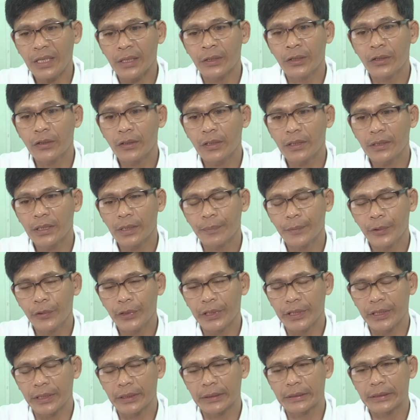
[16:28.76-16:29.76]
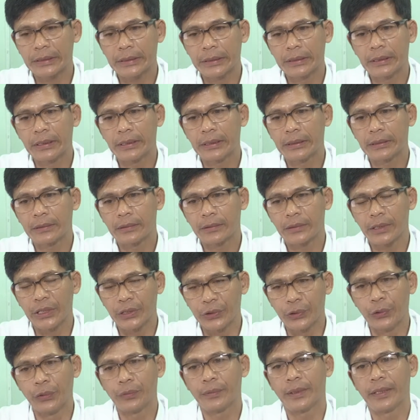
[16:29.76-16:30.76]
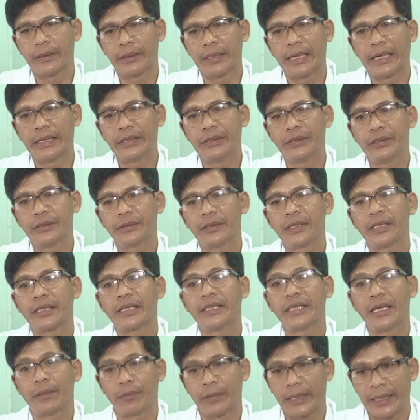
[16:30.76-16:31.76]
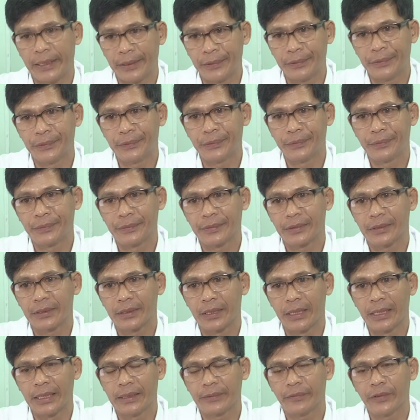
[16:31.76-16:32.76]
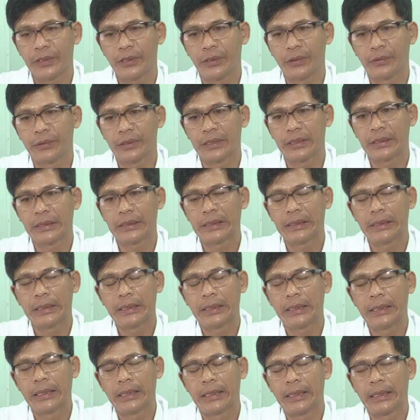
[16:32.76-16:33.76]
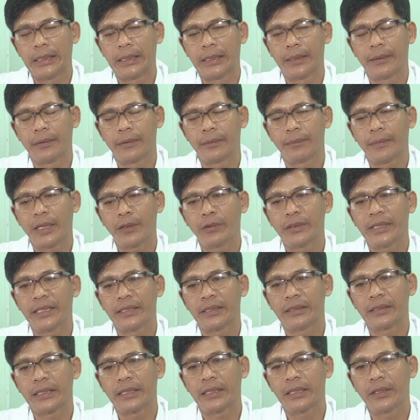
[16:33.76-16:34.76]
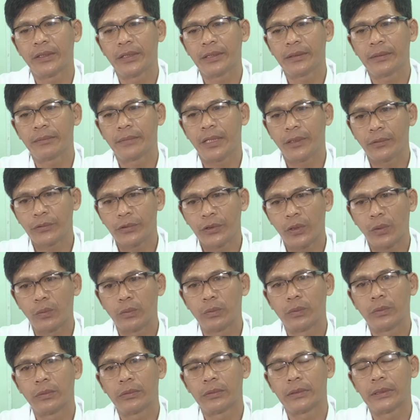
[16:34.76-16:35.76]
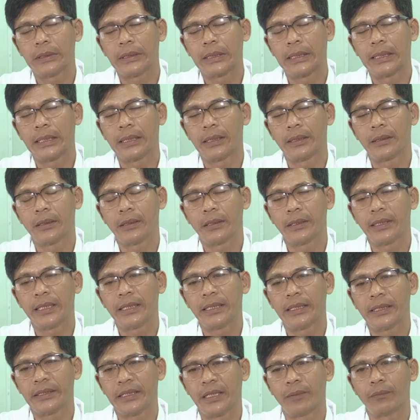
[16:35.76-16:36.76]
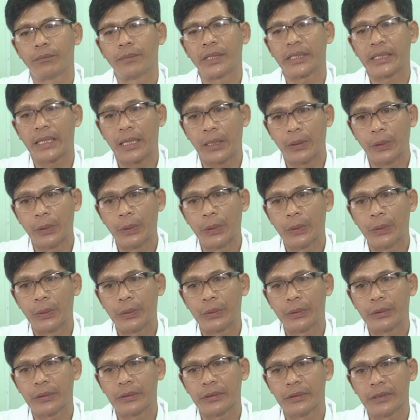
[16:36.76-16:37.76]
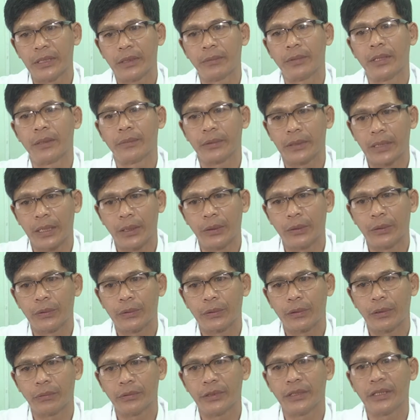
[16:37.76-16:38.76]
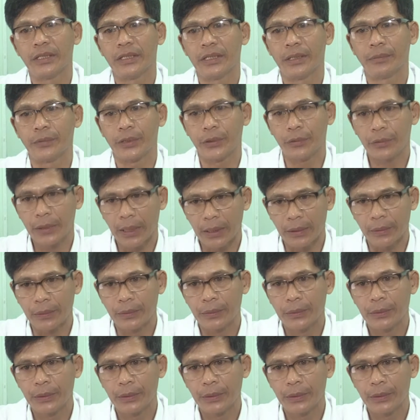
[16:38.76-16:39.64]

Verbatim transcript: Nó có nhiều biểu hiện, nó tùy thuộc vào nó ảnh hưởng trên cái dòng nào. À, ví dụ như à, máu ở đây người ta nói máu chung, à, ở đây là dòng bạch cầu, dòng hồng cầu cũng như là dòng tiểu cầu